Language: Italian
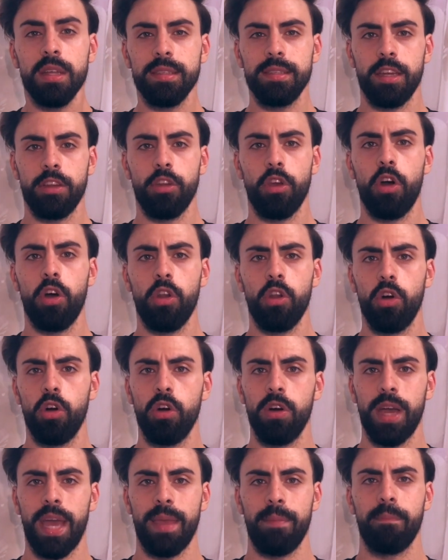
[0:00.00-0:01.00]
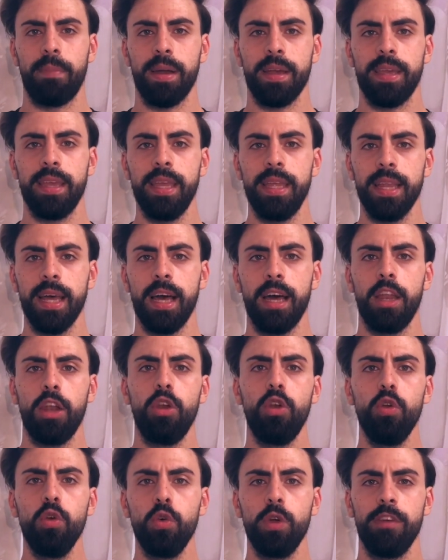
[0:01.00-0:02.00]
Zaniolo è in panchina,
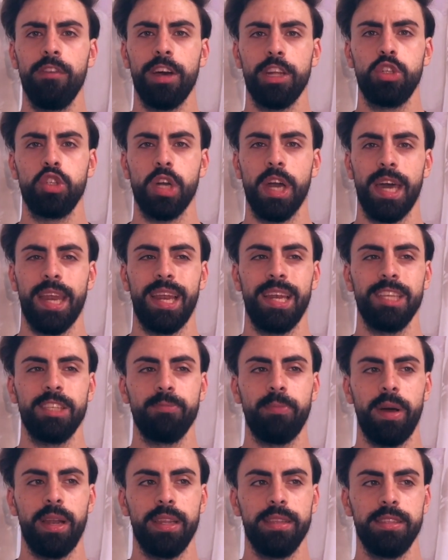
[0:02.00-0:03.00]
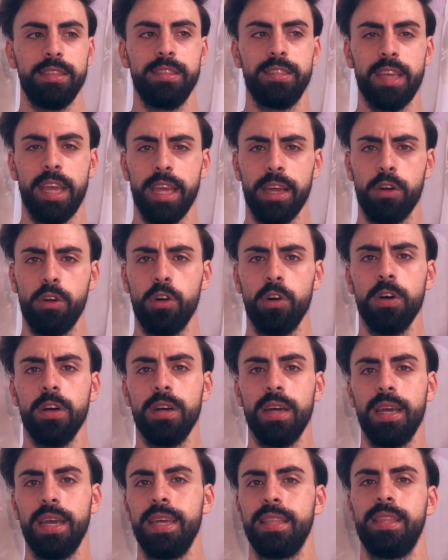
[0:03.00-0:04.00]
lui va a giocare alle spalle di Zeco
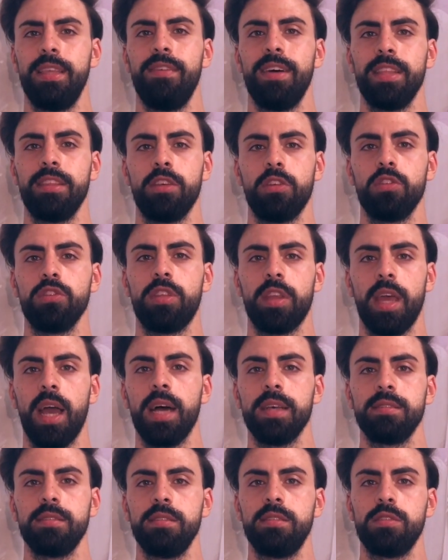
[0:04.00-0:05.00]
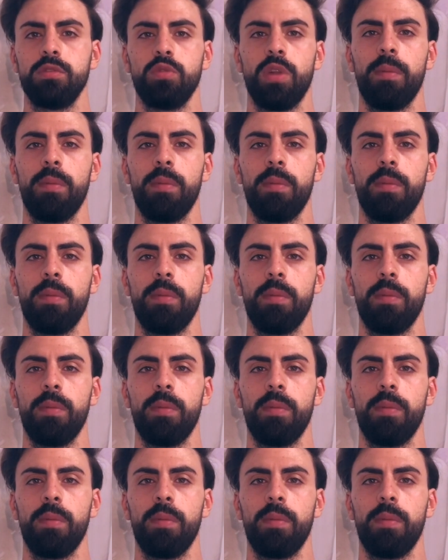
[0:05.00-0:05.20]
e diventano tre assist,